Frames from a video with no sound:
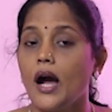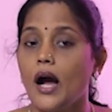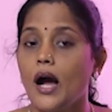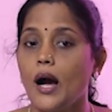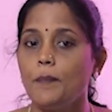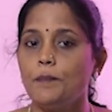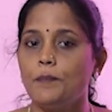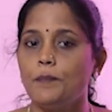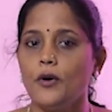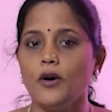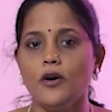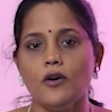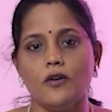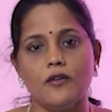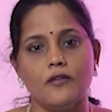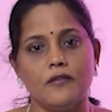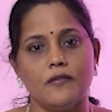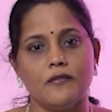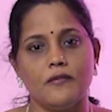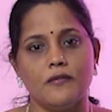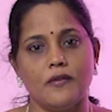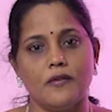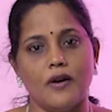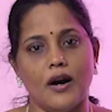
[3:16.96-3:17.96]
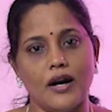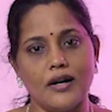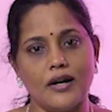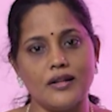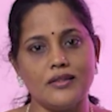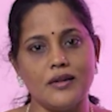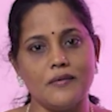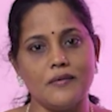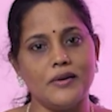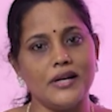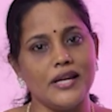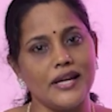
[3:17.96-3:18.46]
அப்போது
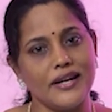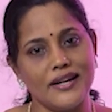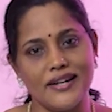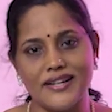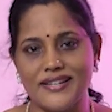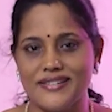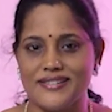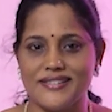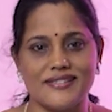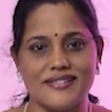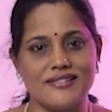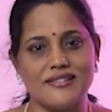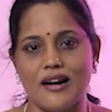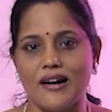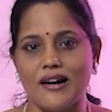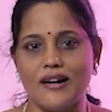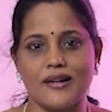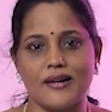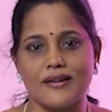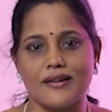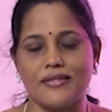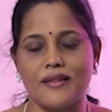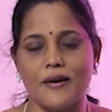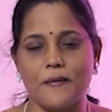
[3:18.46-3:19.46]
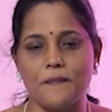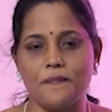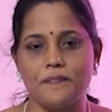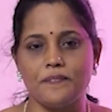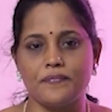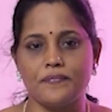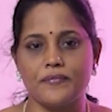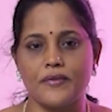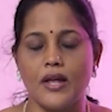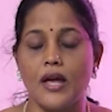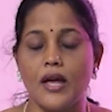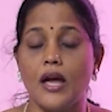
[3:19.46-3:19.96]
அடுத்த வழி என்ன சாளரம் தான்
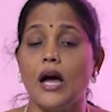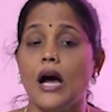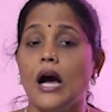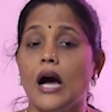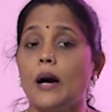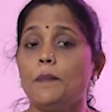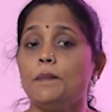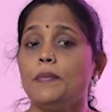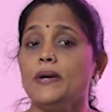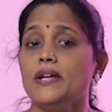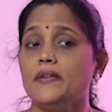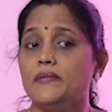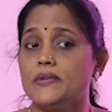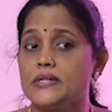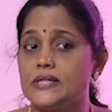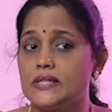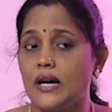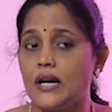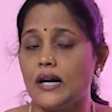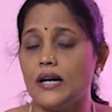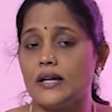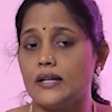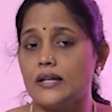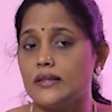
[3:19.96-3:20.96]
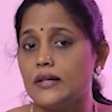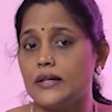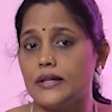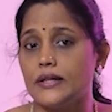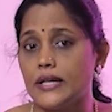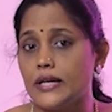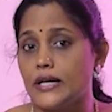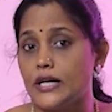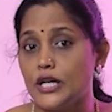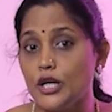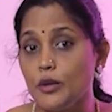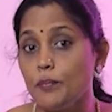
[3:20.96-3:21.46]
அப்போ இவன்
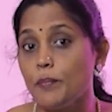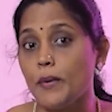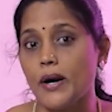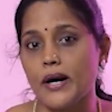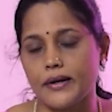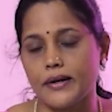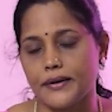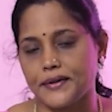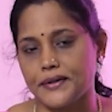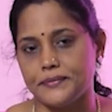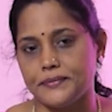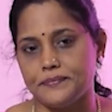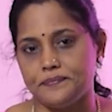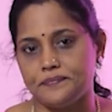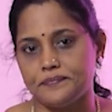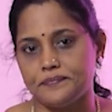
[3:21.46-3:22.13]
சாளரத்துக்கிட்ட நின்று பார்க்குறான்